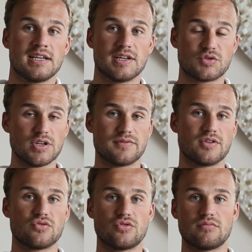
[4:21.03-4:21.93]
Natürlich,
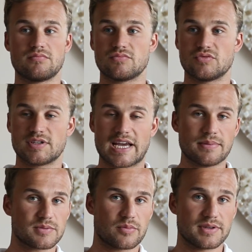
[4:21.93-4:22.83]
wenn du solche
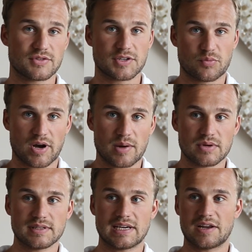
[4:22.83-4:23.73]
Apps probierst, solche
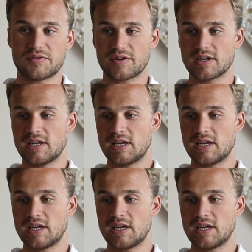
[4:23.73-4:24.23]
Programme, die einfach